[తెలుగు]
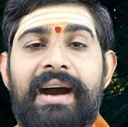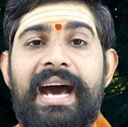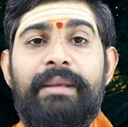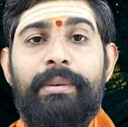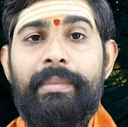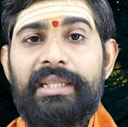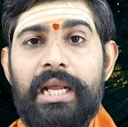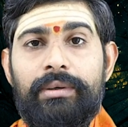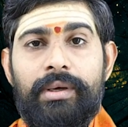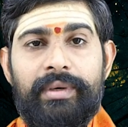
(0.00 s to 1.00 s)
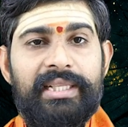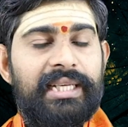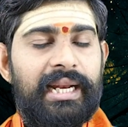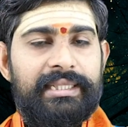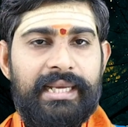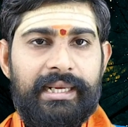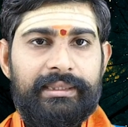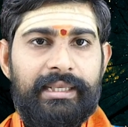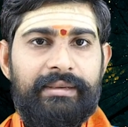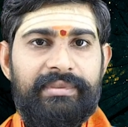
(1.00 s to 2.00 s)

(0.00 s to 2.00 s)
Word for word: వాహన ప్రమాదాలు కూడా ఉన్నాయి చాలా జాగ్రత్త